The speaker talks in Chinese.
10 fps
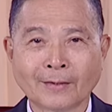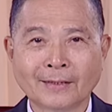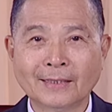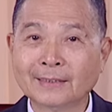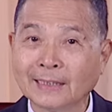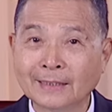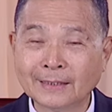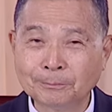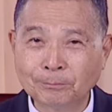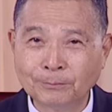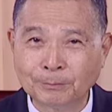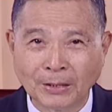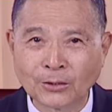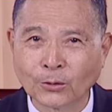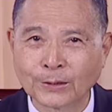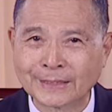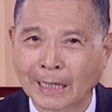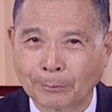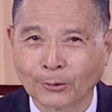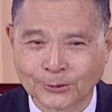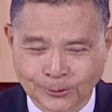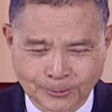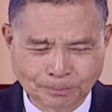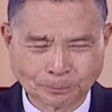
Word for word: 以前的苹果的贾伯斯，